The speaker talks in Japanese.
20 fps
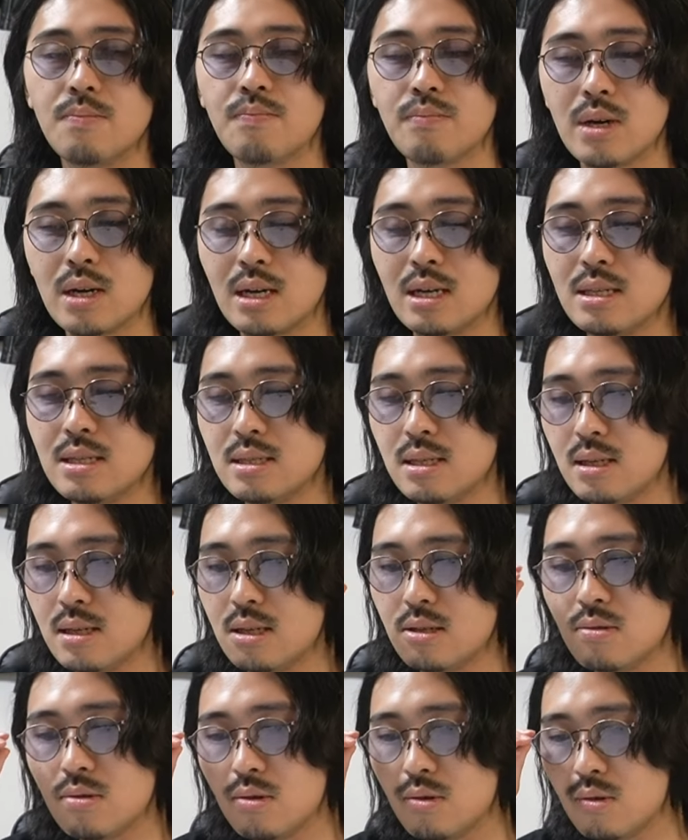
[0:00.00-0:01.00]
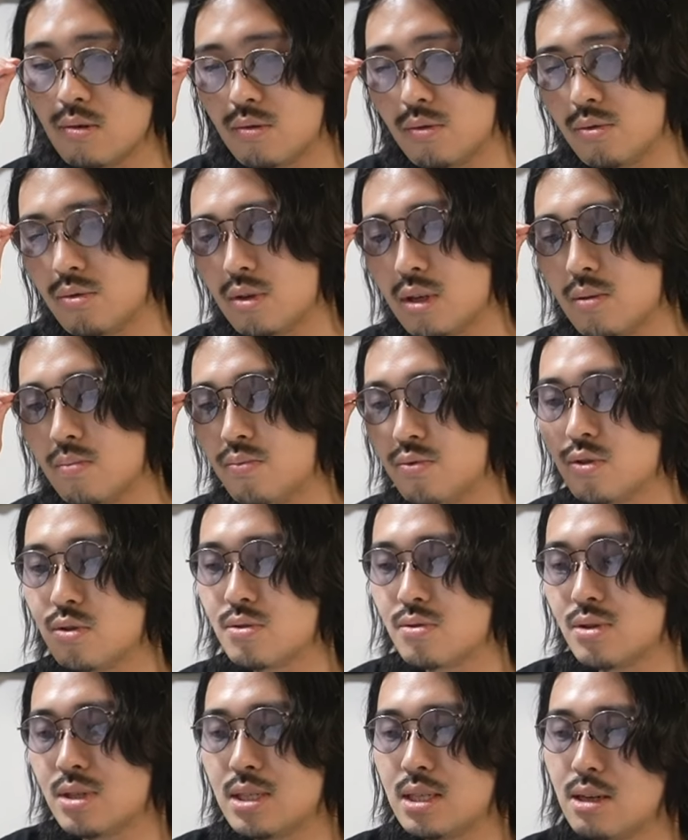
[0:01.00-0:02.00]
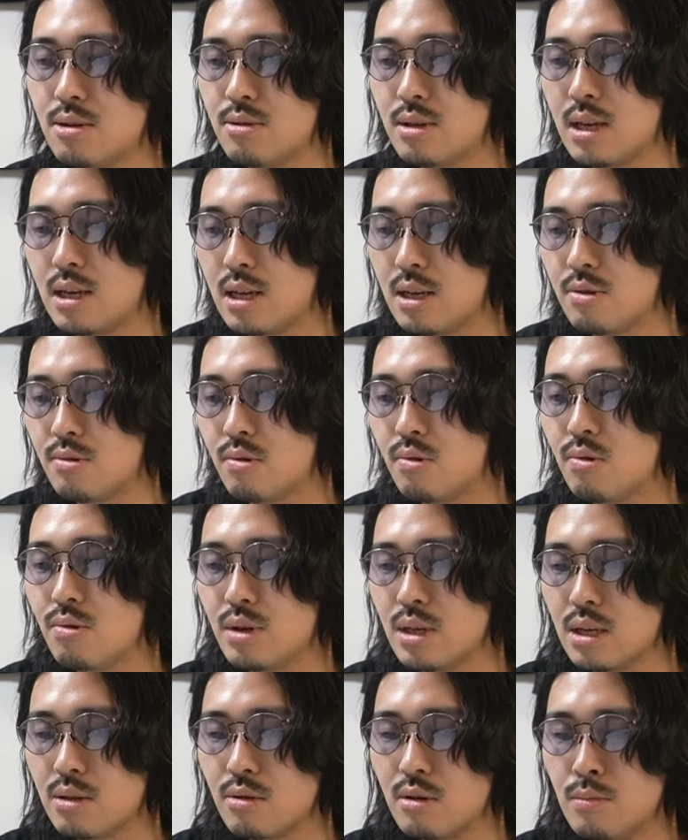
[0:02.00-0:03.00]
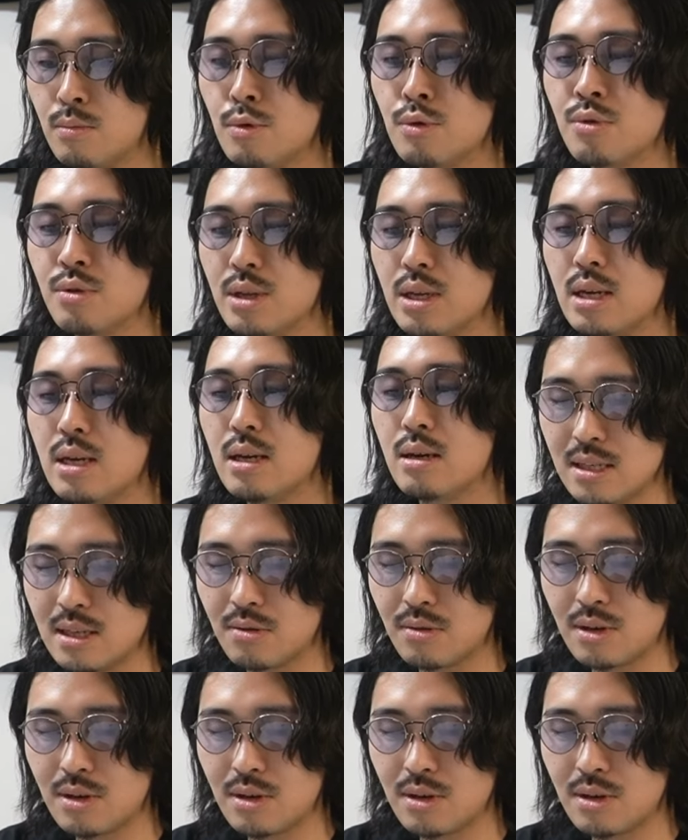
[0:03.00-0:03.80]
まあ、完全にそれを本当に侮辱してるだけの行為だとは思うので